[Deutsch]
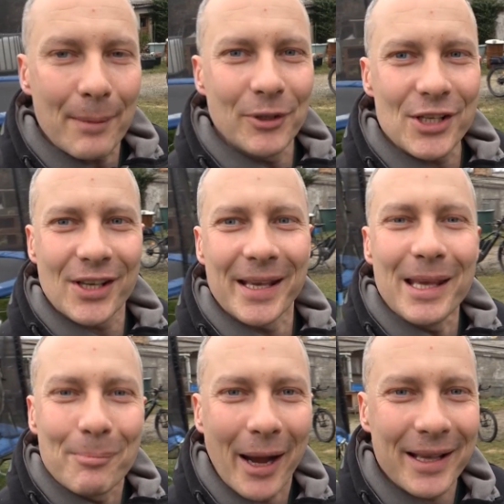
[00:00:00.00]
Neben dieser
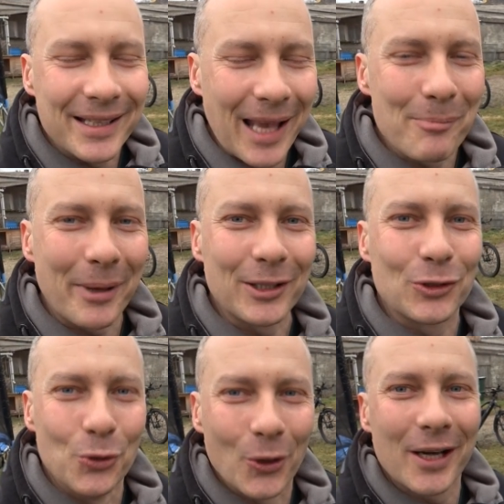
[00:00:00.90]

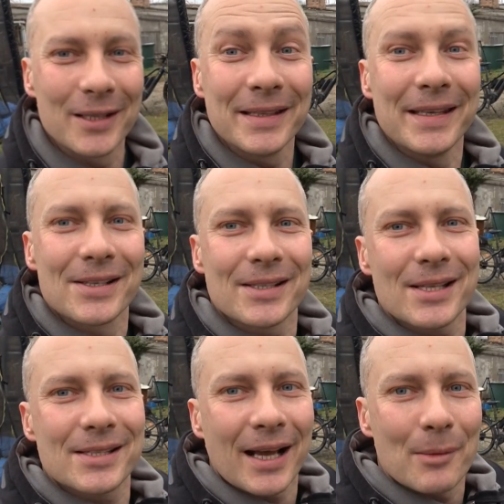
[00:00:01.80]
E-Bike-Camping-Touren, ihr
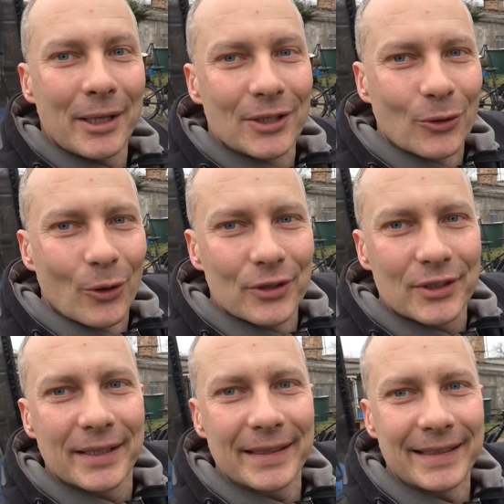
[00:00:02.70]
seht es da im
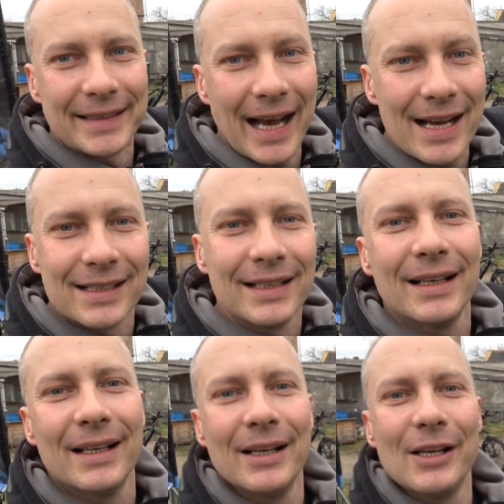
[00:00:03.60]
Hintergrund, da
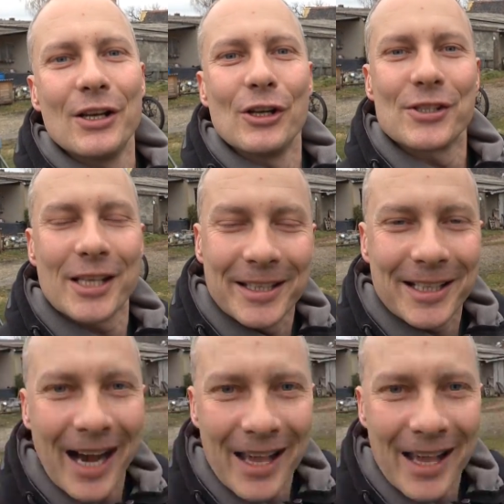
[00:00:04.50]
sind die